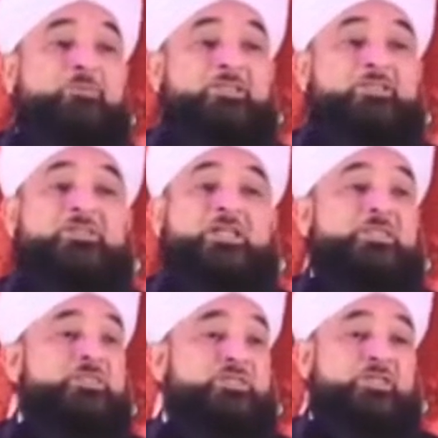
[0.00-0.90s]
मेहनत का
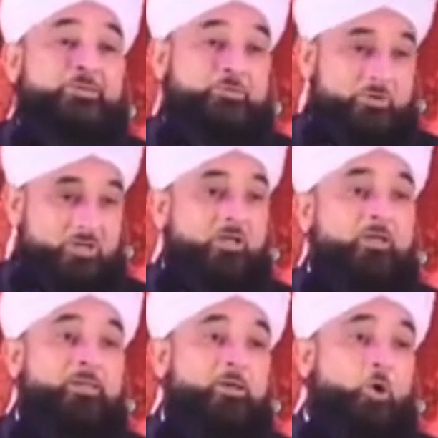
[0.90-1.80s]
नतीजा ही होगा
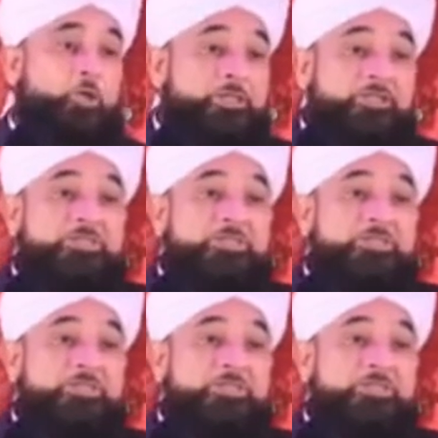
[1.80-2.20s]
और